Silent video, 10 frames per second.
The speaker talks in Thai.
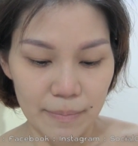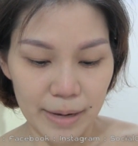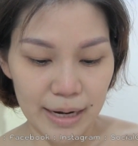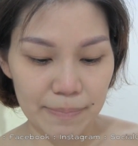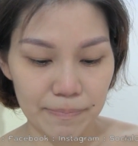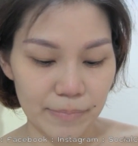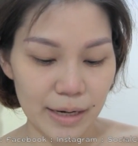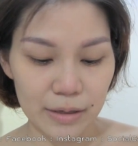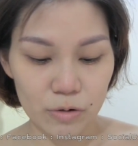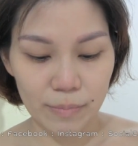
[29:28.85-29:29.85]
ไม่ได้
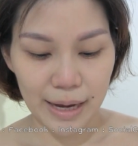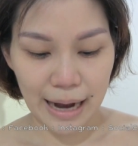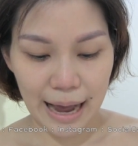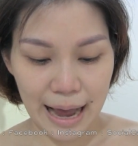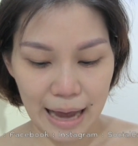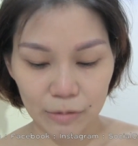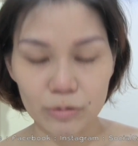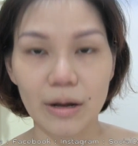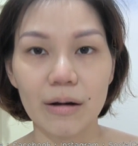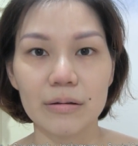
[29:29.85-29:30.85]
ไม่ได้อยู่อเมริกา
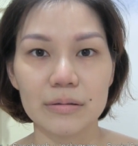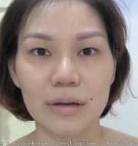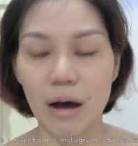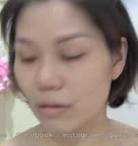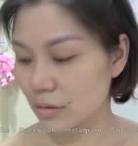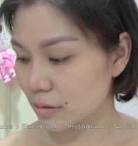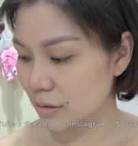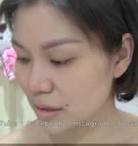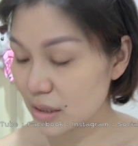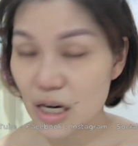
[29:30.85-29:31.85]
คุณต้องลอง
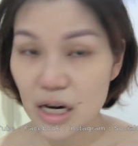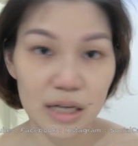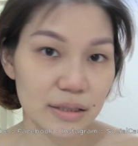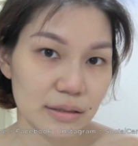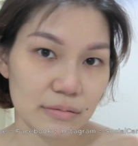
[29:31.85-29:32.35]
เซิร์ช